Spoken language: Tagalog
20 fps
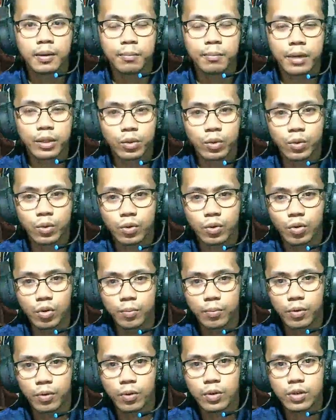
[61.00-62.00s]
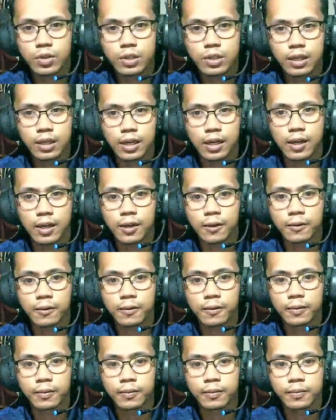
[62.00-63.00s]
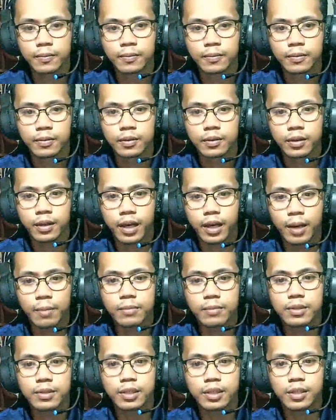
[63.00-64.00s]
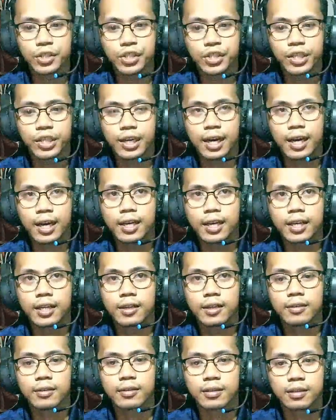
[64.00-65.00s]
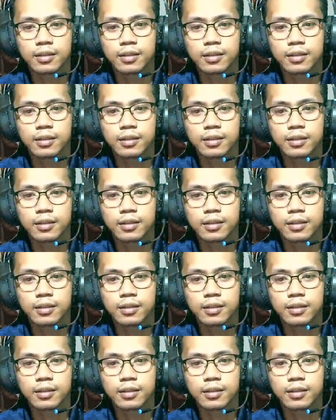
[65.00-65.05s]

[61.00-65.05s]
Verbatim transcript: patungkol po sa MCGI. No?